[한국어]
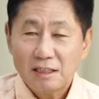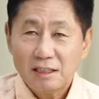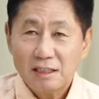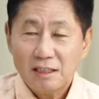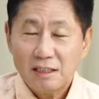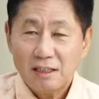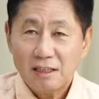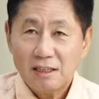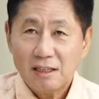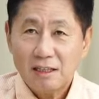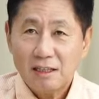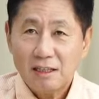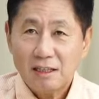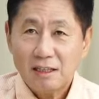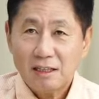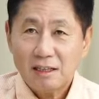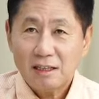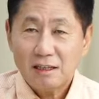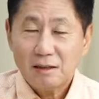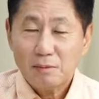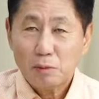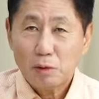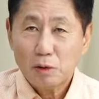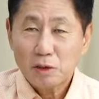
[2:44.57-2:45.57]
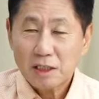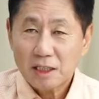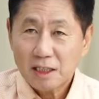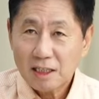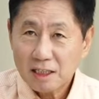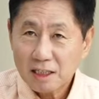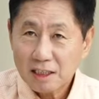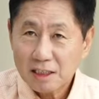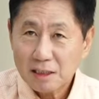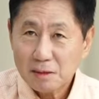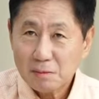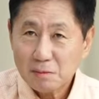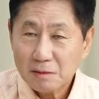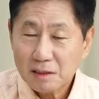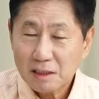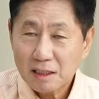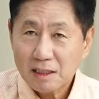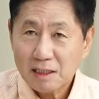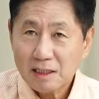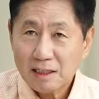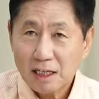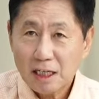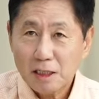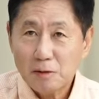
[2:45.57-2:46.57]
아,
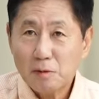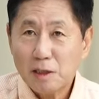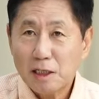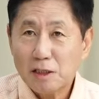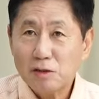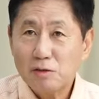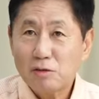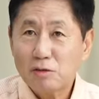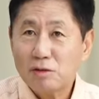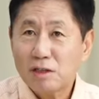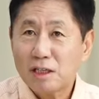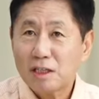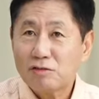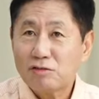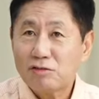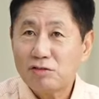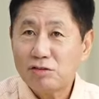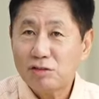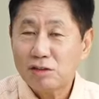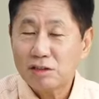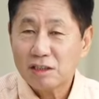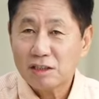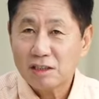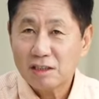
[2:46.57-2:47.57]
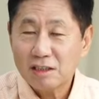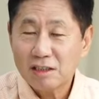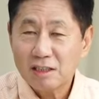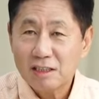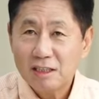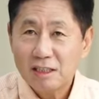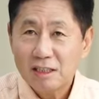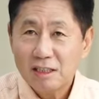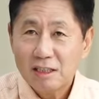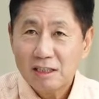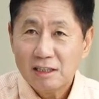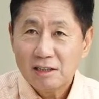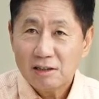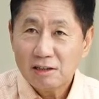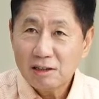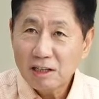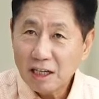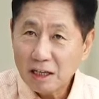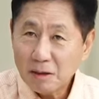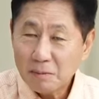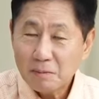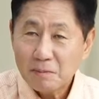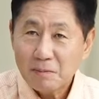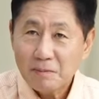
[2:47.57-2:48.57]
보장하겠습니다. 아니면 한동훈이가 튀어서
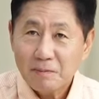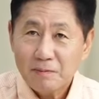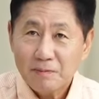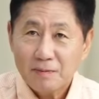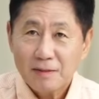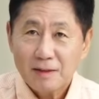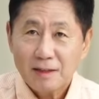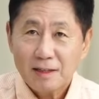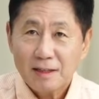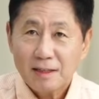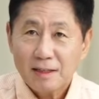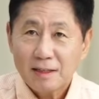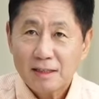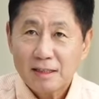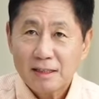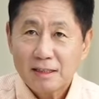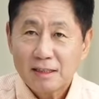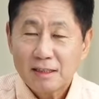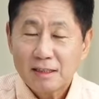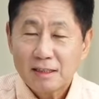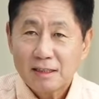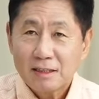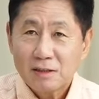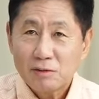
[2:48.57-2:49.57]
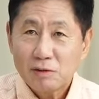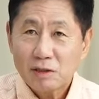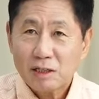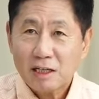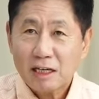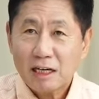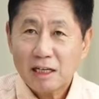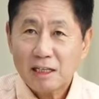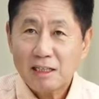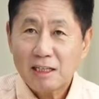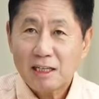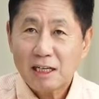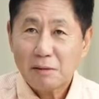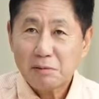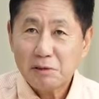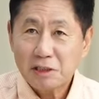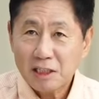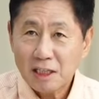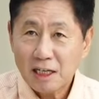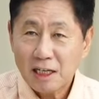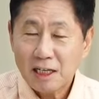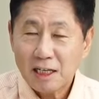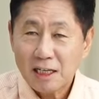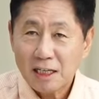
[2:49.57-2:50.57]
형님 우리 갈 길
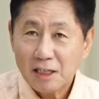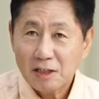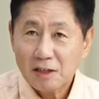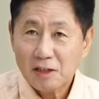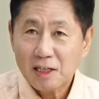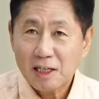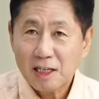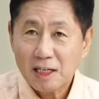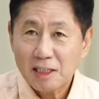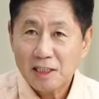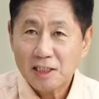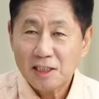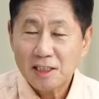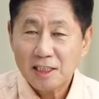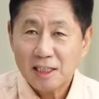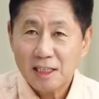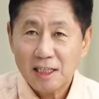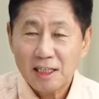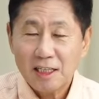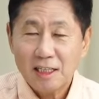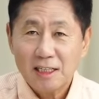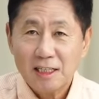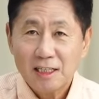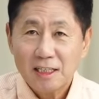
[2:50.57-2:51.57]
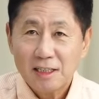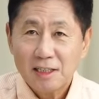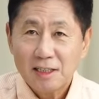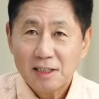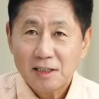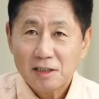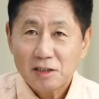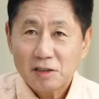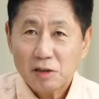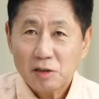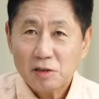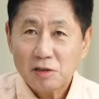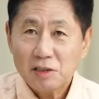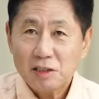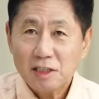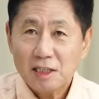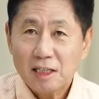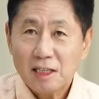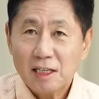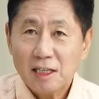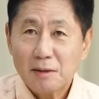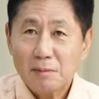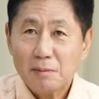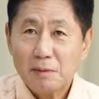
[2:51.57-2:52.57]
갑시다 이렇게 할지
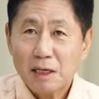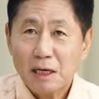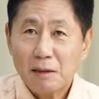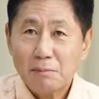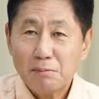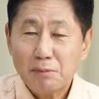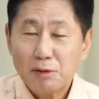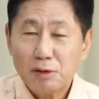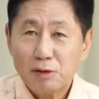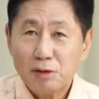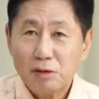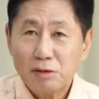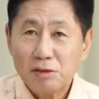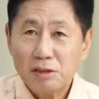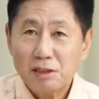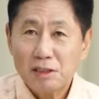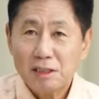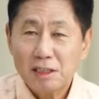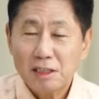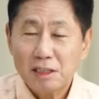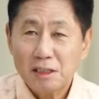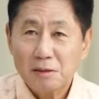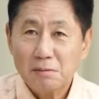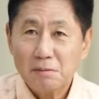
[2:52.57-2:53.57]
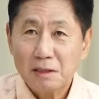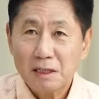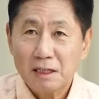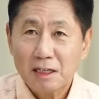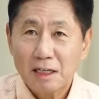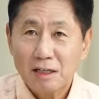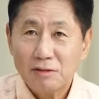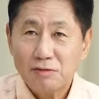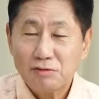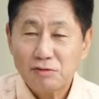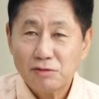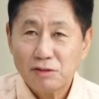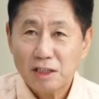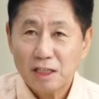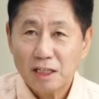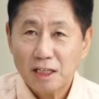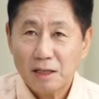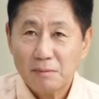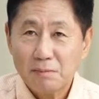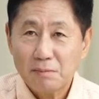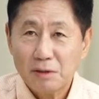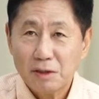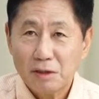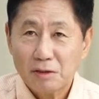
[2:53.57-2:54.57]
전자에 한 표 던지겠습니까? 후자에
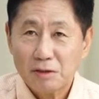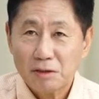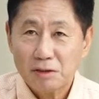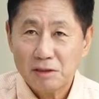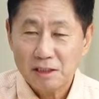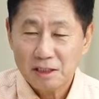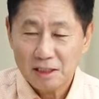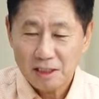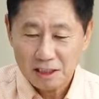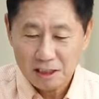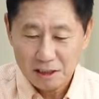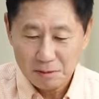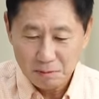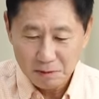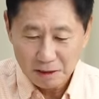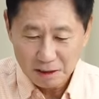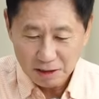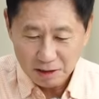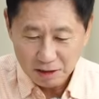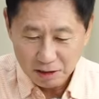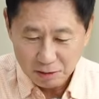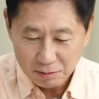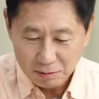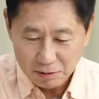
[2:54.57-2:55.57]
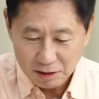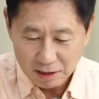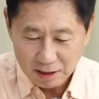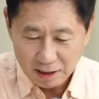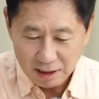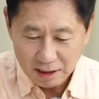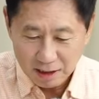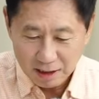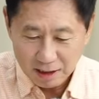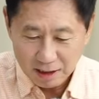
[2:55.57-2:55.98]
한 표 던지겠습니까? 여러분 네.